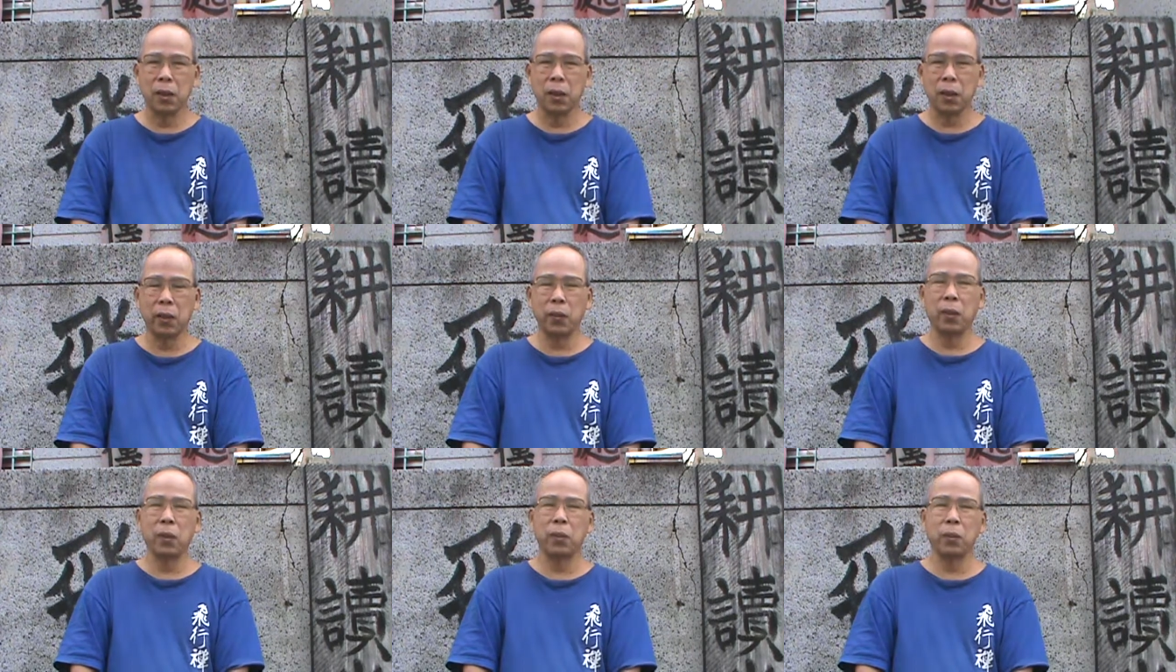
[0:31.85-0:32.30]

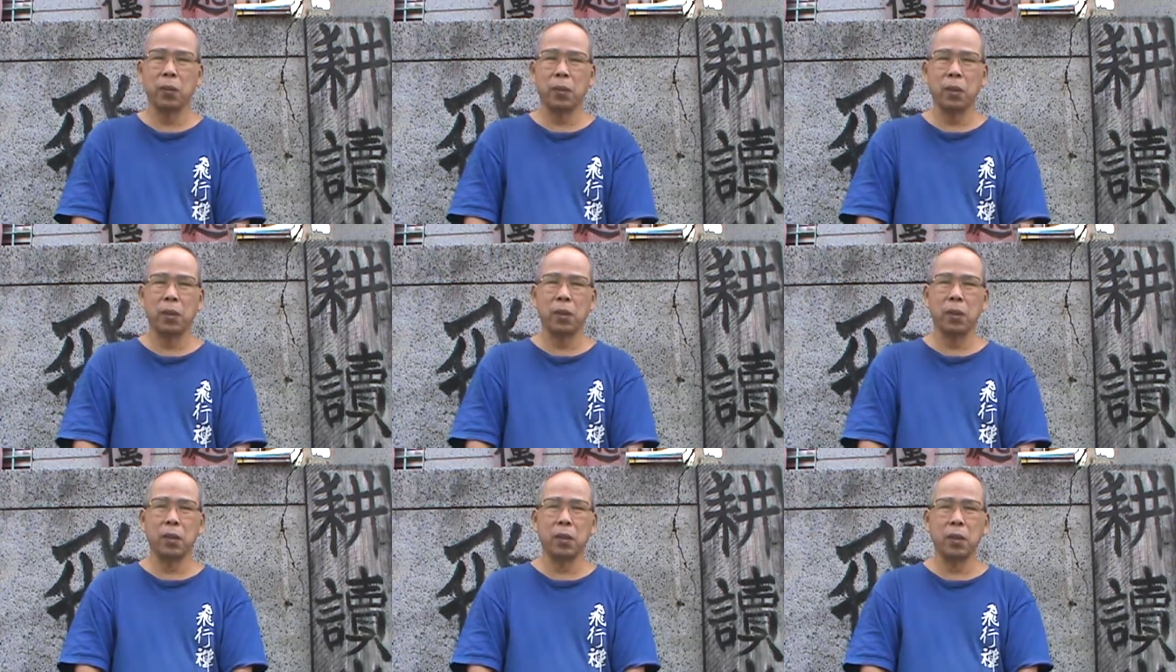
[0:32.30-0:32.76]
也有很多
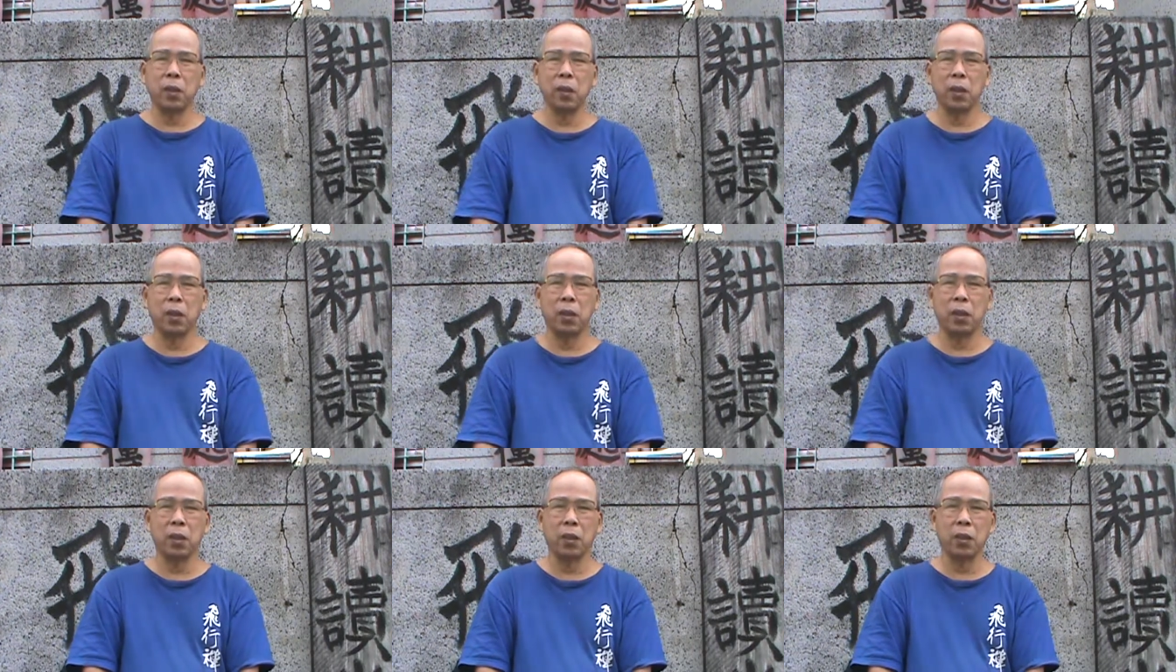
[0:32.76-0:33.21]
的
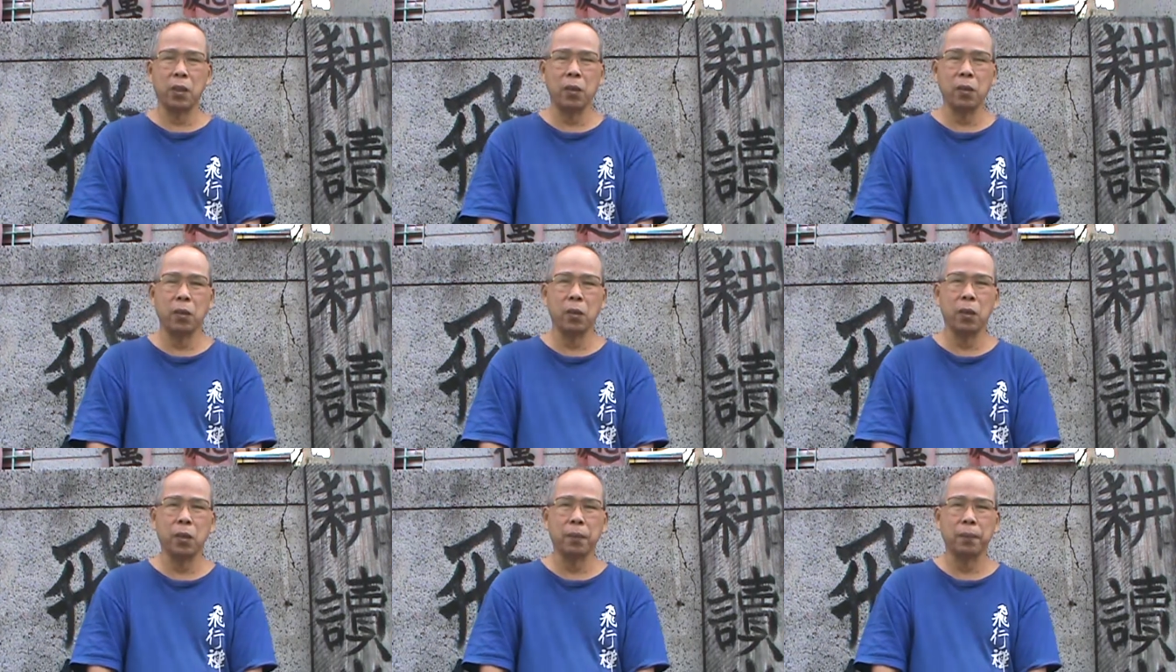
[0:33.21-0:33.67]
呃疑
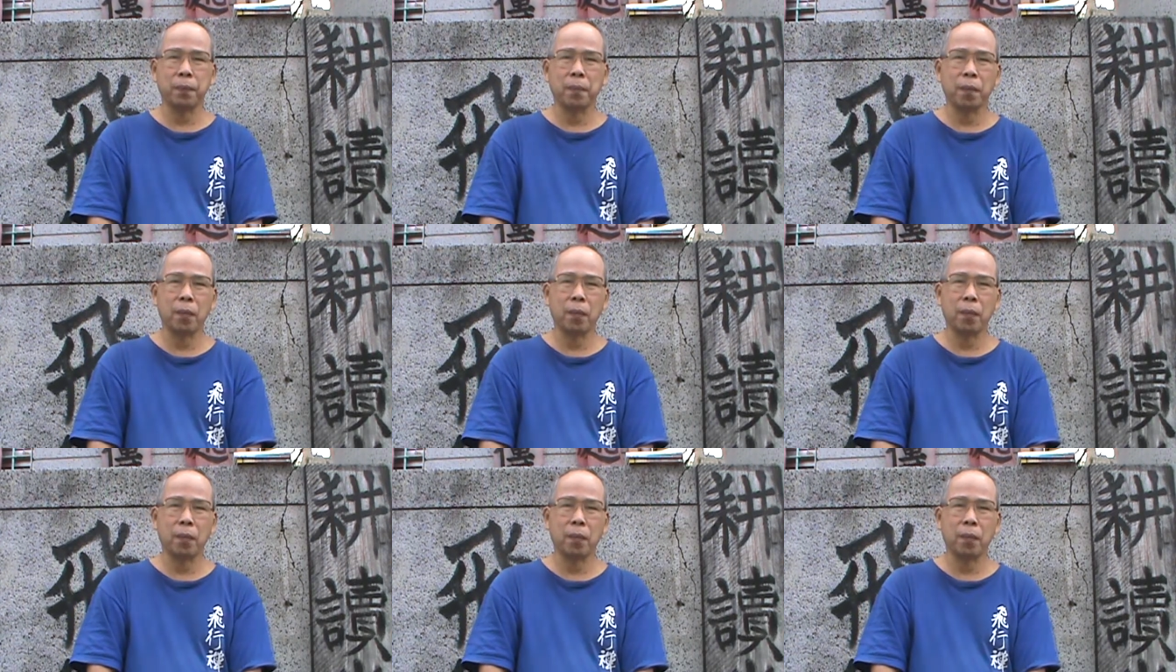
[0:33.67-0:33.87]
惑，